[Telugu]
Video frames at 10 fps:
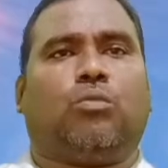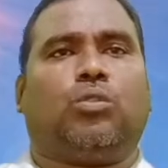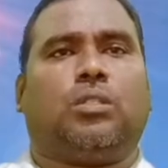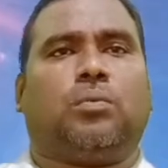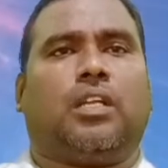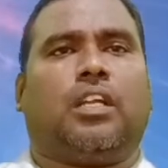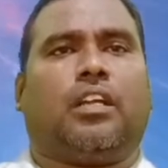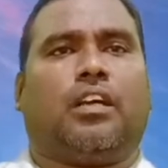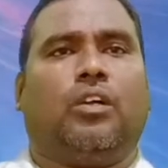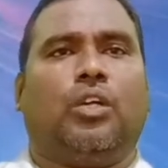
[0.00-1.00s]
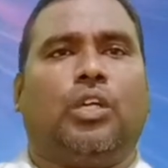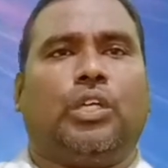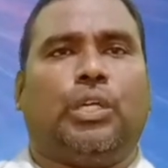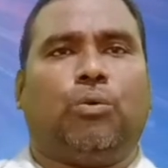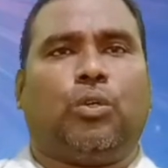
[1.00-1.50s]
దేవుని బిడలారా
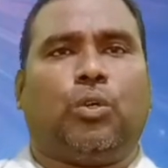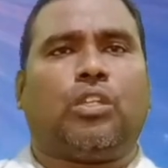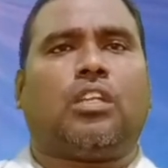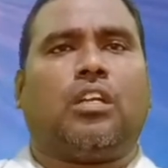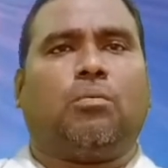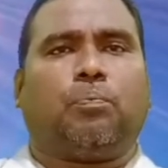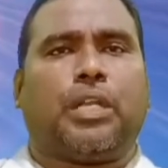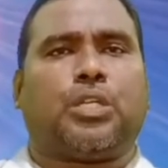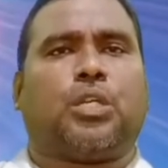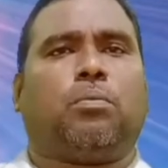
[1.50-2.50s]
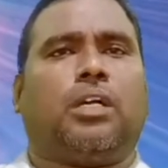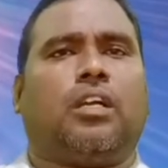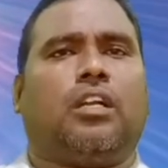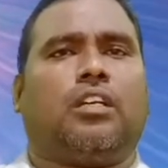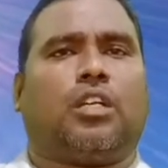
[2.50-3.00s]
నువ్వు నూతనం
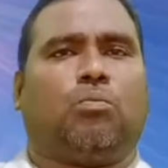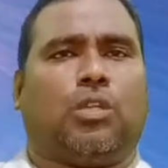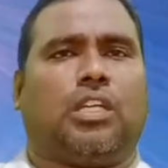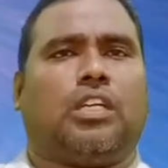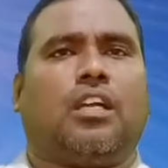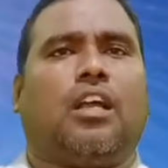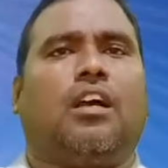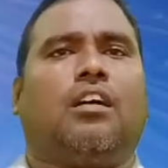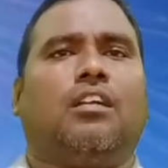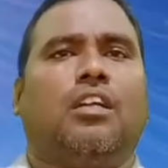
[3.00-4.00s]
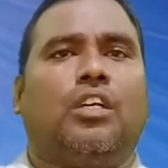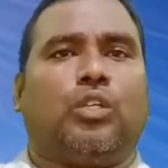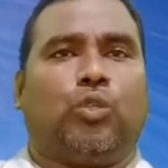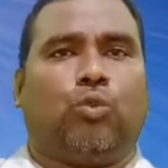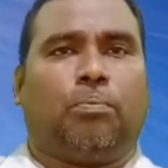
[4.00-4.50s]
పరచబడాలంటే మొదటిగా
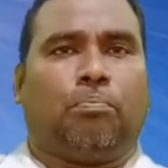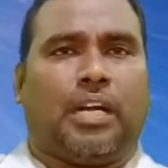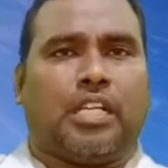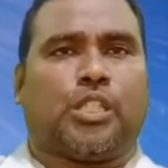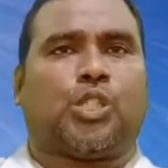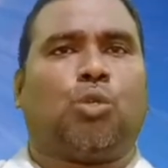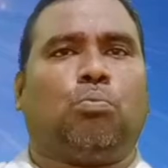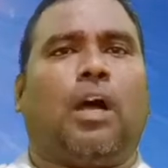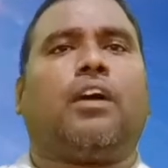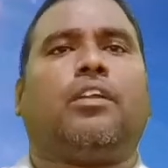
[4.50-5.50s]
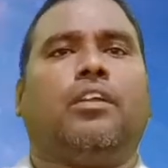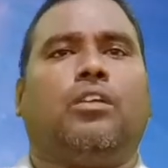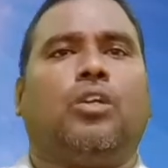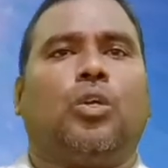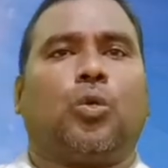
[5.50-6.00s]
నువ్వు మనస్సు మారి
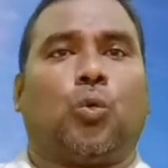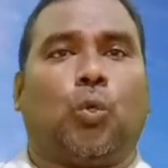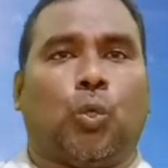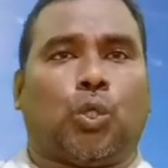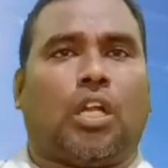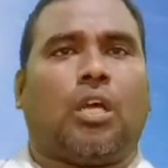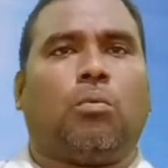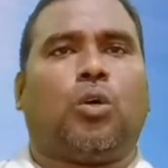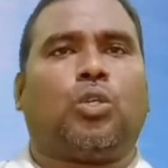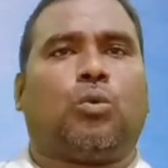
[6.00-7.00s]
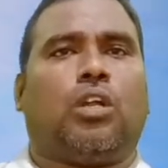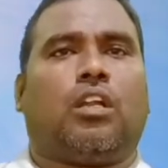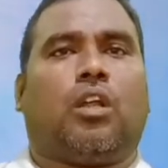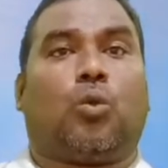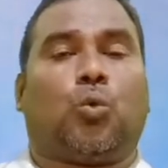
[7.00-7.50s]
నూతన మొగుట
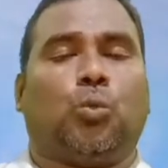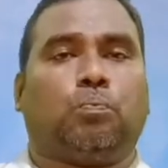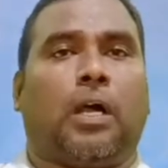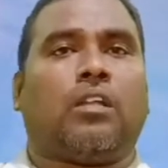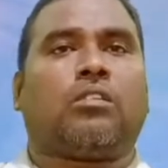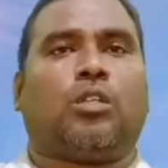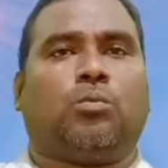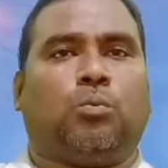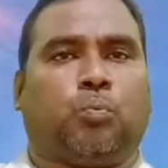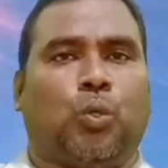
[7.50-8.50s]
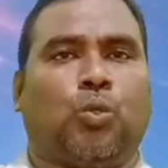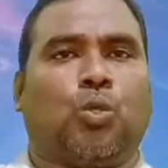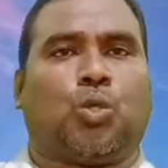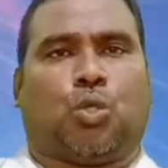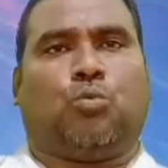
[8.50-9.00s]
వలన రూపాంతరము
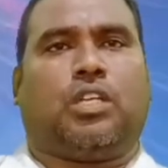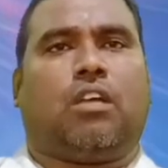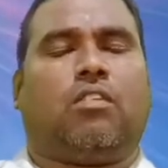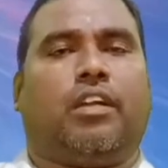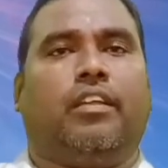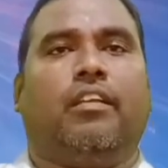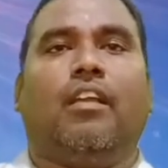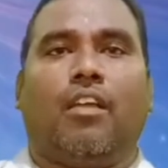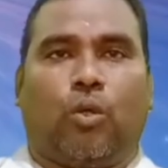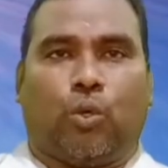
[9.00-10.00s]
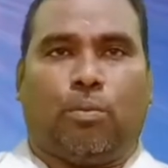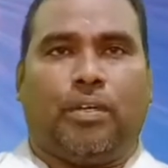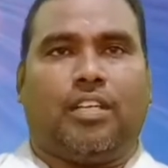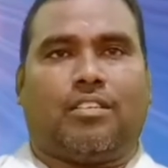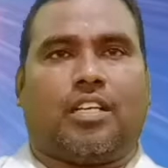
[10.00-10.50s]
పొందుచు ఉన్నావని
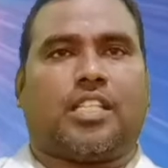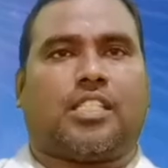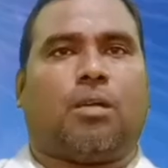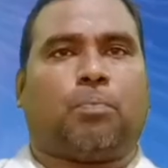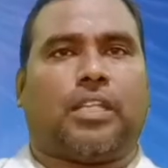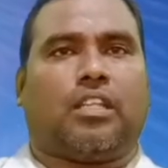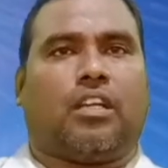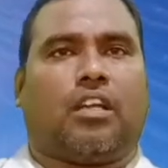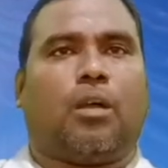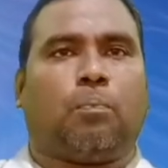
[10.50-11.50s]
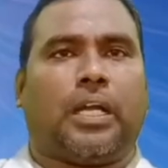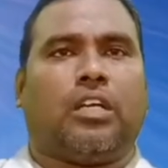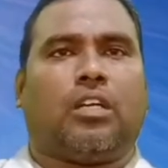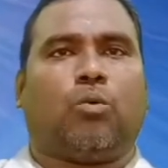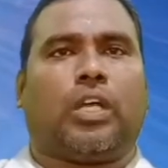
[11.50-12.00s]
రోమిలకు రాసిన పత్రిక
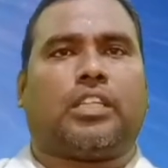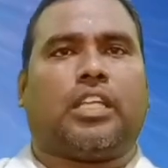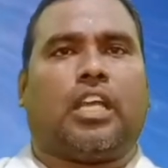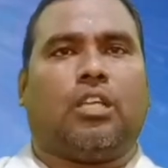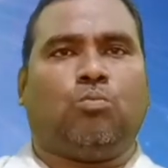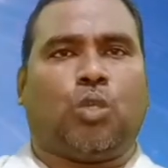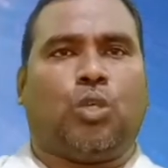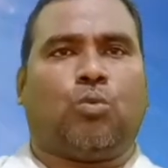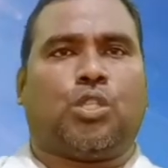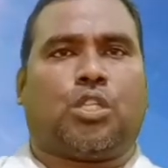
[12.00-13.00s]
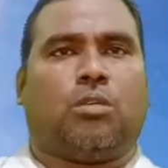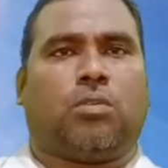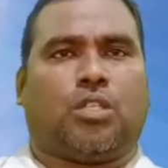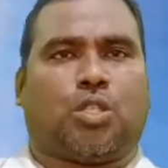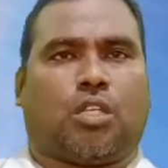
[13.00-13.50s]
పన్నెండవ అధ్యాయం రెండవ వచ్చిన
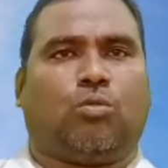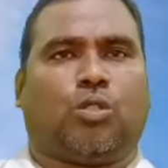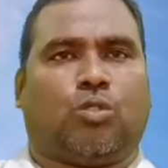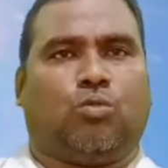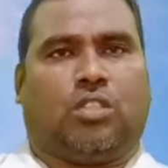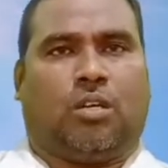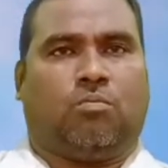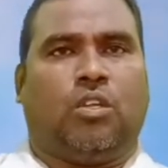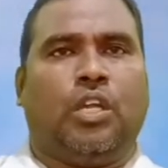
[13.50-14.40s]
మనం చదువుతూ ఉన్నాం